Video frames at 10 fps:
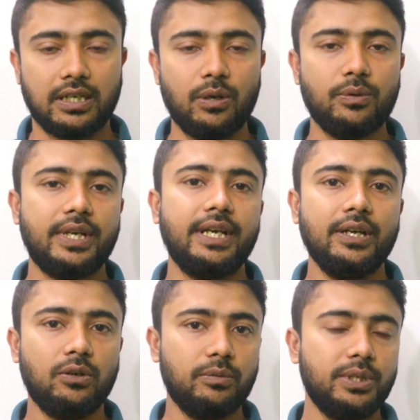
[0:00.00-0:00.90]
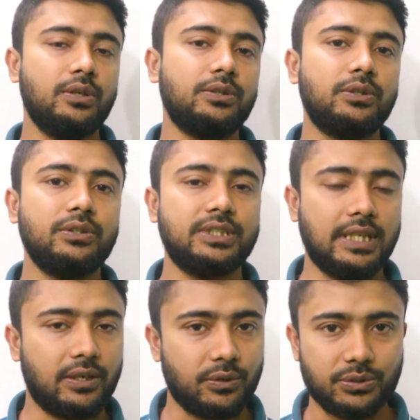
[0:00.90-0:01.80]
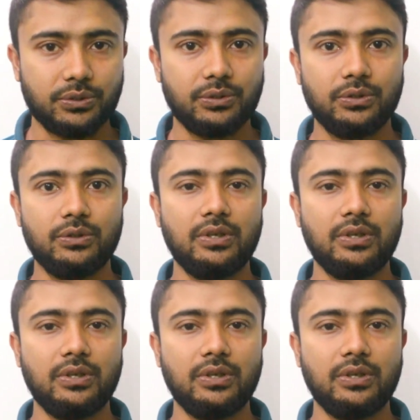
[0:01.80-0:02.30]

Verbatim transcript: কাউকে অভিনন্দন জানানোর জন্য